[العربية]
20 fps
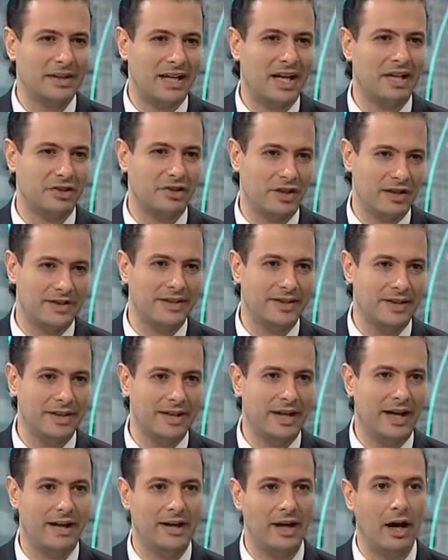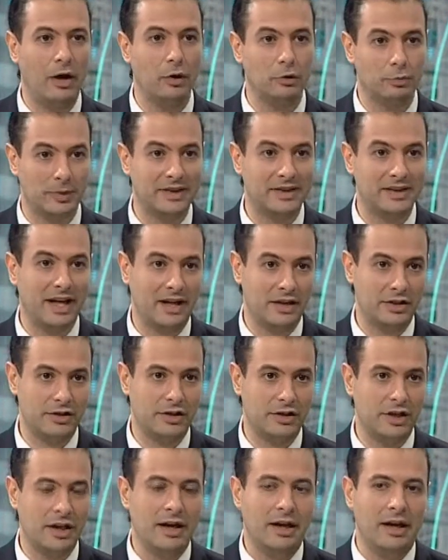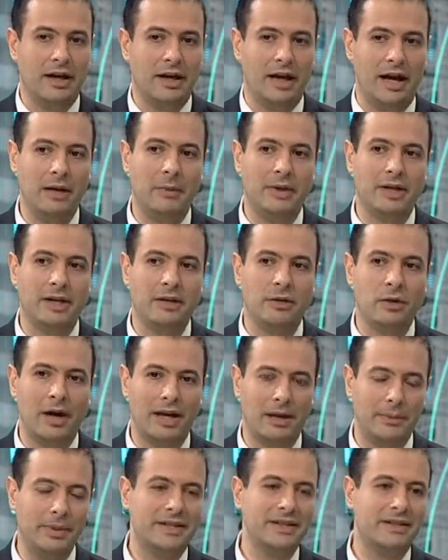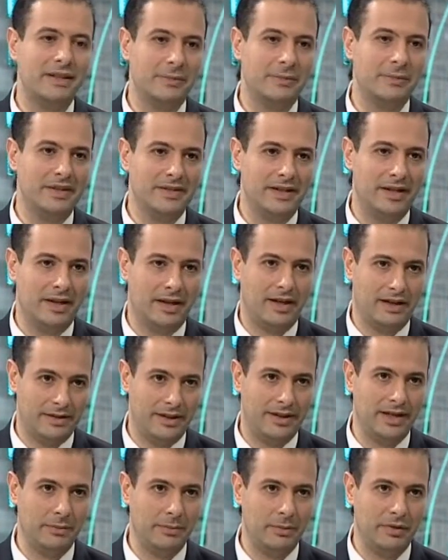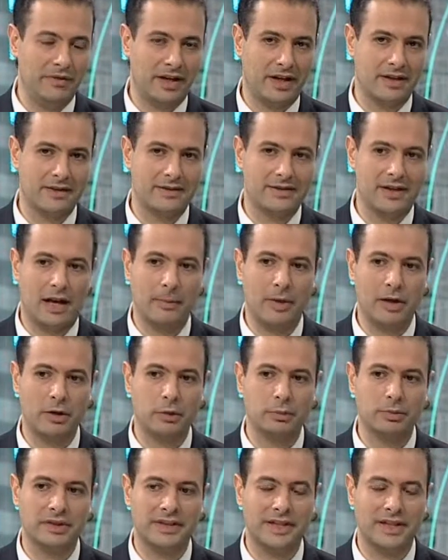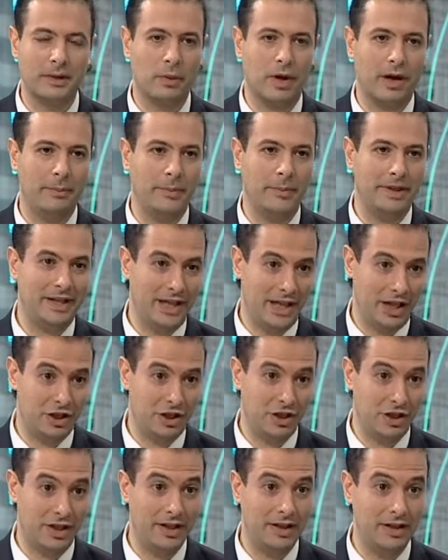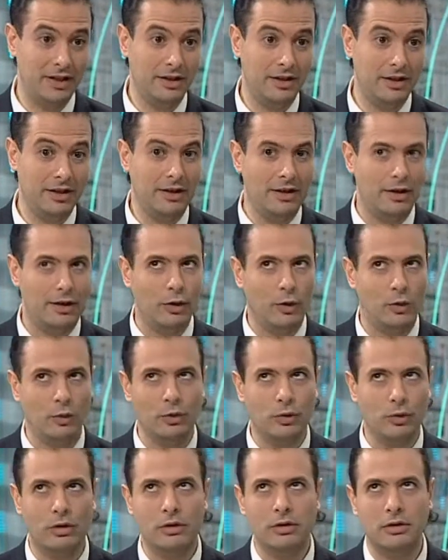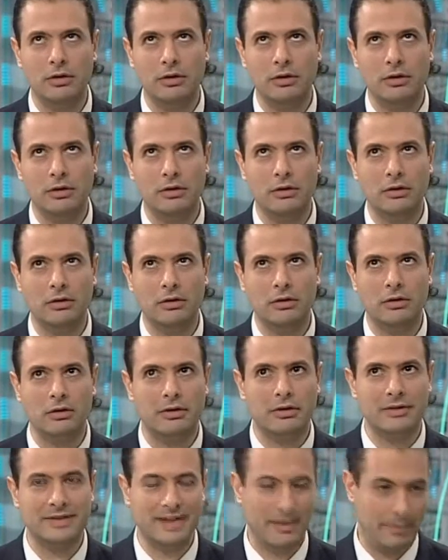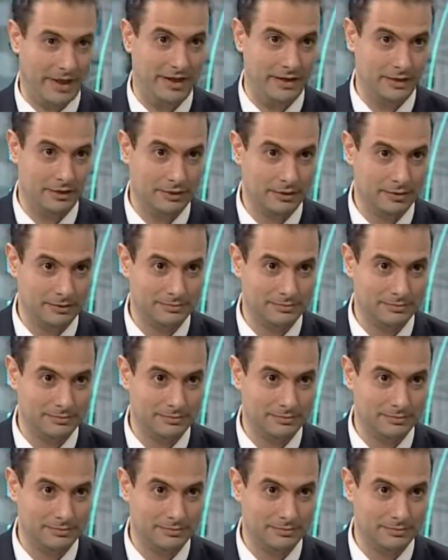17 سنة يعني أو 18 علما أنه أغلبية التلاميذ اللي عندهن بفرنسا أعمارهم تتراوح بين ال 20 وال 70